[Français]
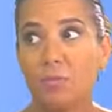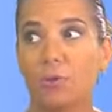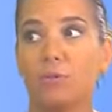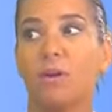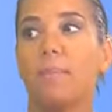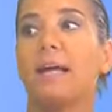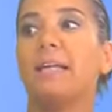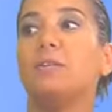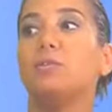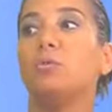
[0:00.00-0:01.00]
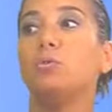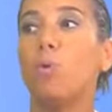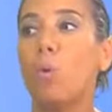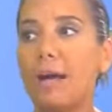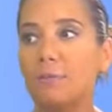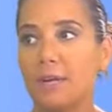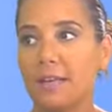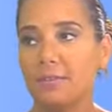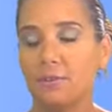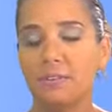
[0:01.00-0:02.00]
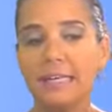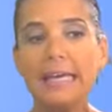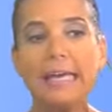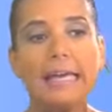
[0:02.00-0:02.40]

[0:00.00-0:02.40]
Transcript: ou lorsqu'on va parler de droit de la santé,